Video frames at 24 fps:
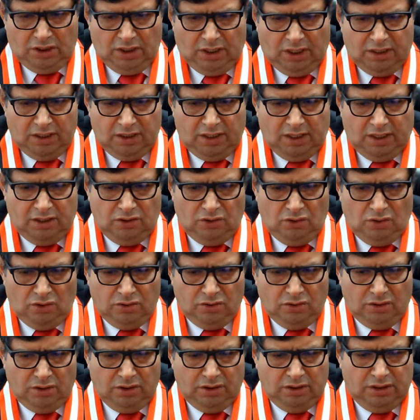señoras y
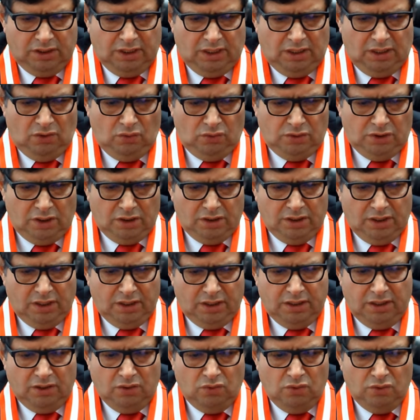señores,
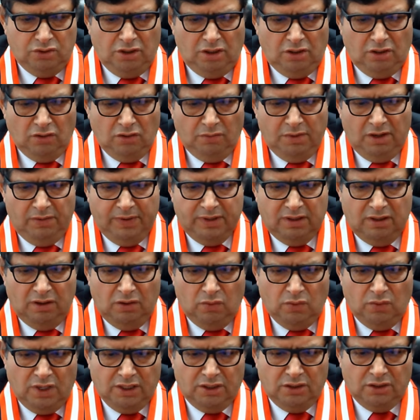siendo las
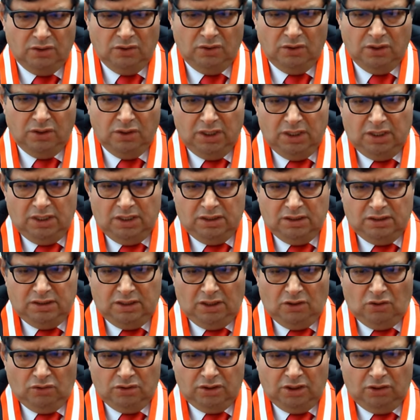2 y
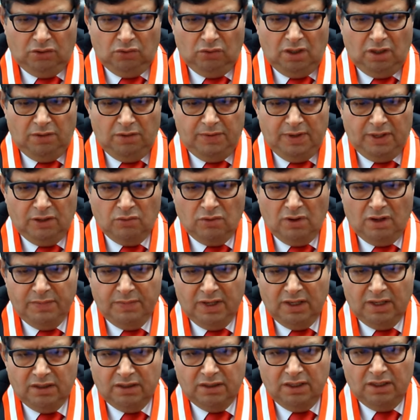32 del lunes
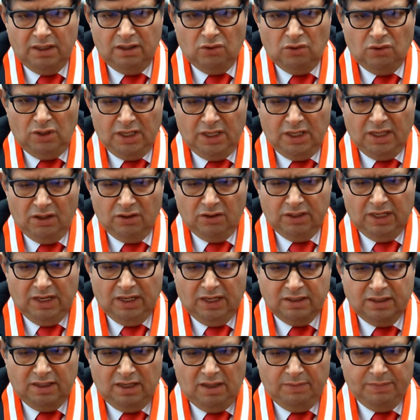3 de junio del
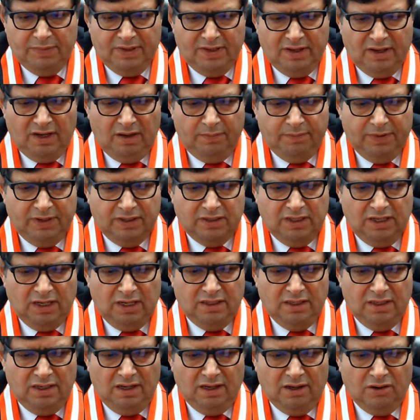2024,
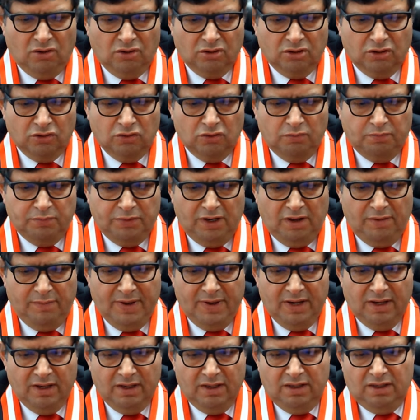se constituye
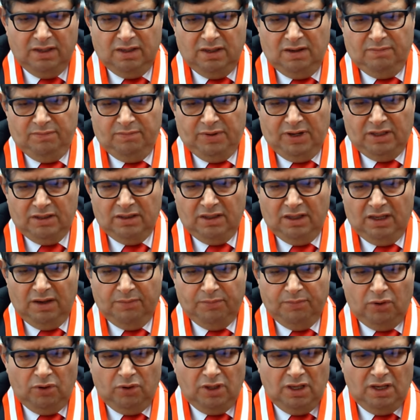virtualmente el colegiado
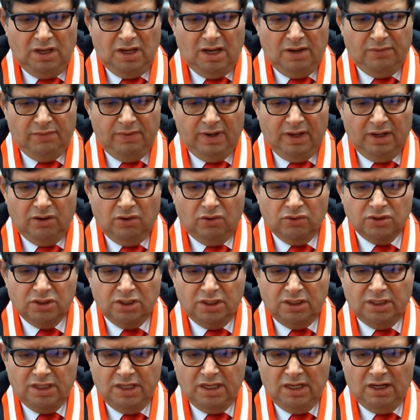de la Sala Penal
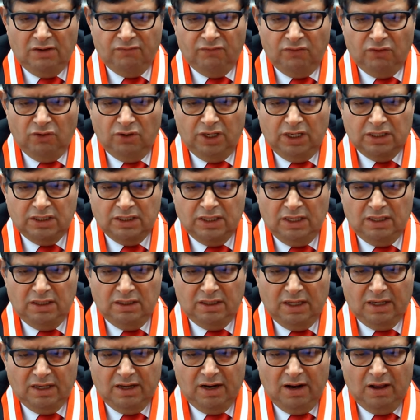Especial de la Corte
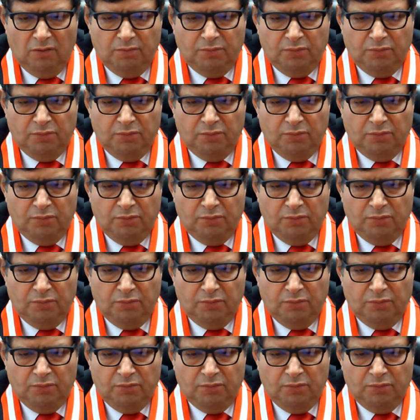Suprema,